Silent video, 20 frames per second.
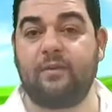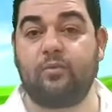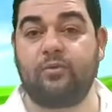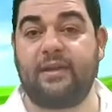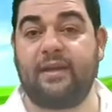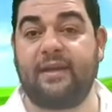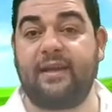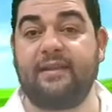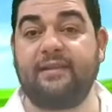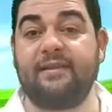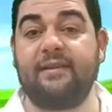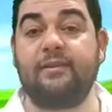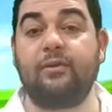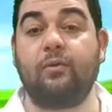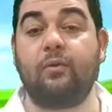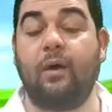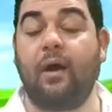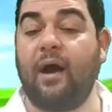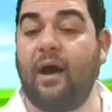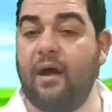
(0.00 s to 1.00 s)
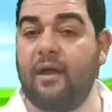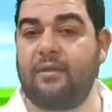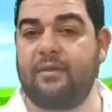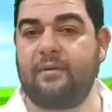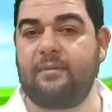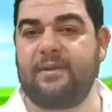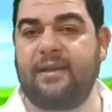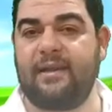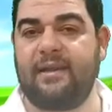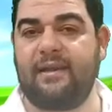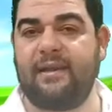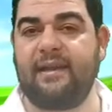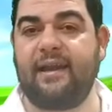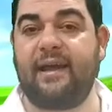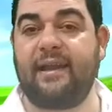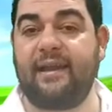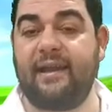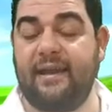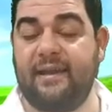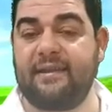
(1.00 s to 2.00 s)
المتجدد هو أعظم دليل
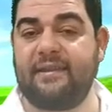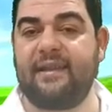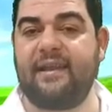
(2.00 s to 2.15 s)
على أن